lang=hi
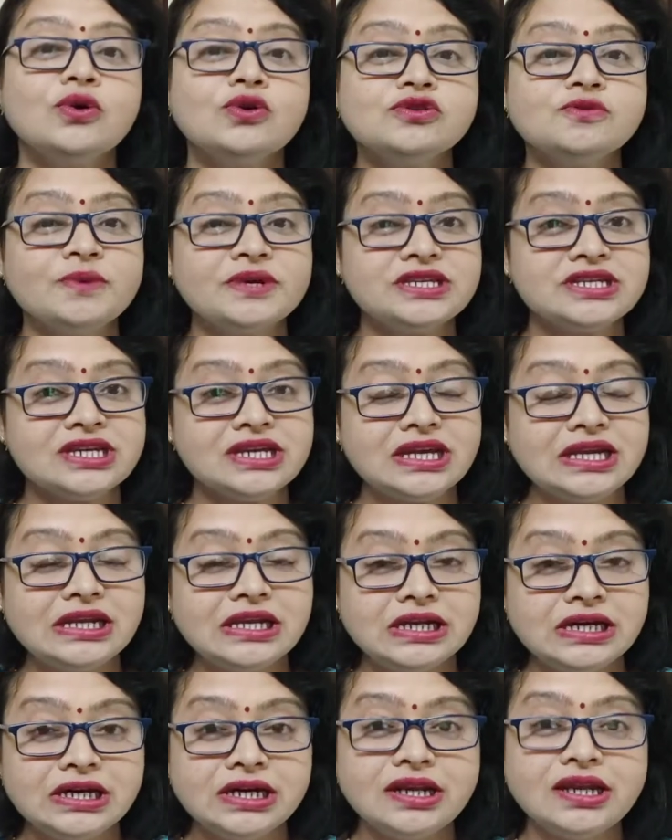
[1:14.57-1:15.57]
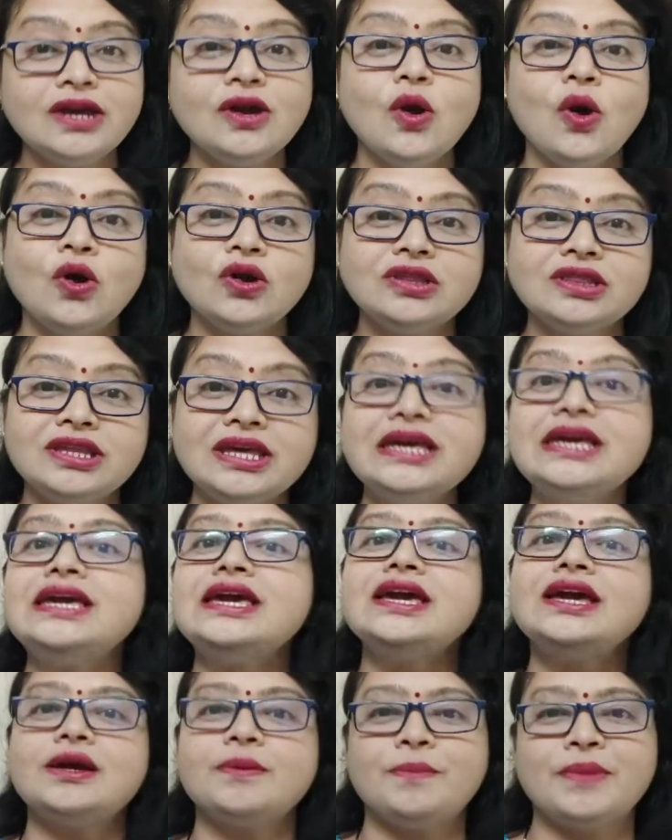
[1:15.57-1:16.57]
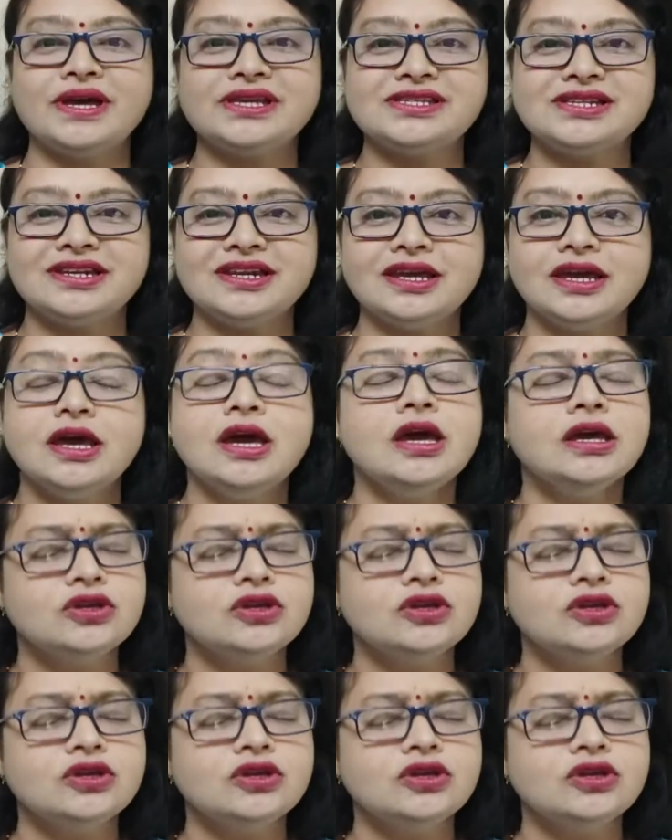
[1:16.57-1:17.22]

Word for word: उस बच्चे की लर्निंग और थिंकिंग कैपेसिटी